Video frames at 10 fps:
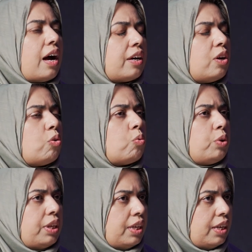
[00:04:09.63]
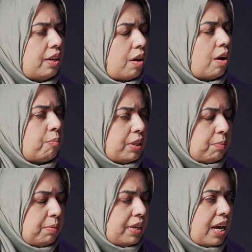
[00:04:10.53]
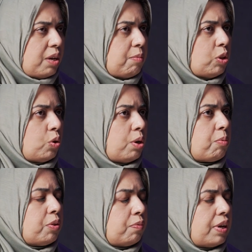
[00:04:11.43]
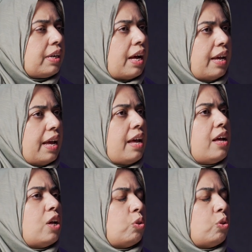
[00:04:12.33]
अगर उनकी मतलब बिनाई में थोड़ा बहुत फ़र्क आया है